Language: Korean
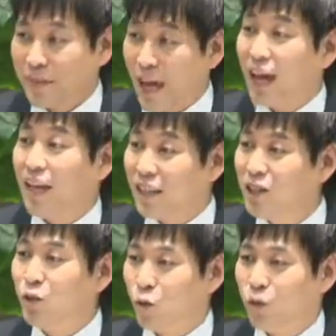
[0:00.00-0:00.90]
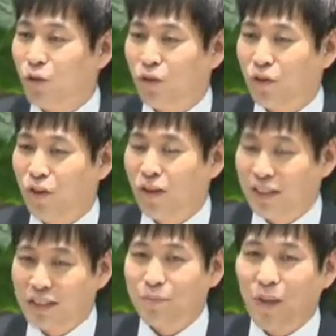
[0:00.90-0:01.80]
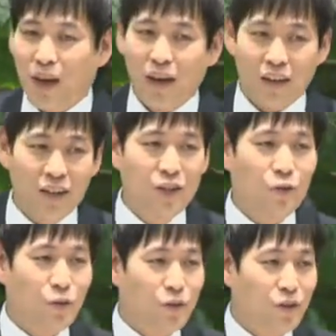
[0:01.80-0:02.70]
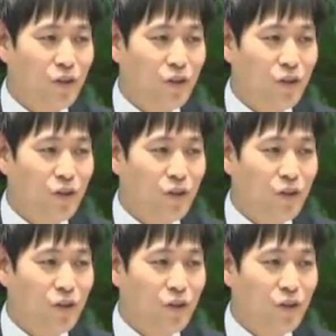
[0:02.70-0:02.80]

내가 있는 곳, 지금 내가 있는 곳,